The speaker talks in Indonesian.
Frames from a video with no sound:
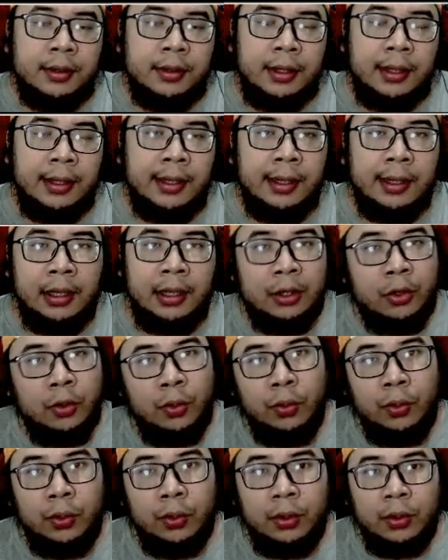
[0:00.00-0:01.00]
kadang-kadang tuh
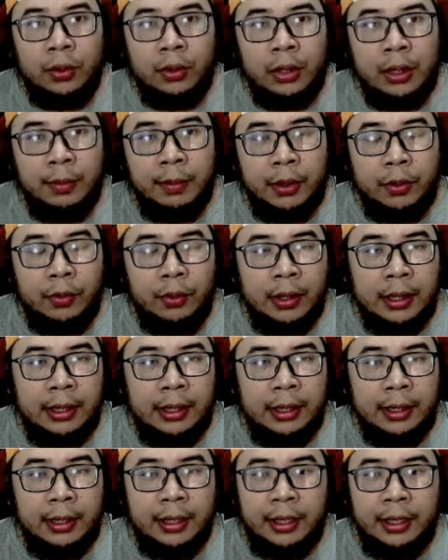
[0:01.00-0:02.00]
nama gue
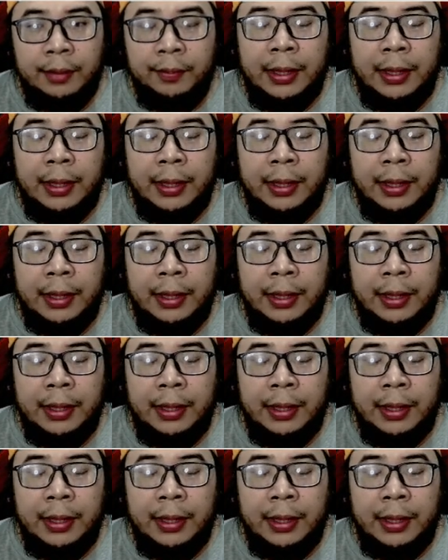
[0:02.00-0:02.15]
kadang-kadang ada yang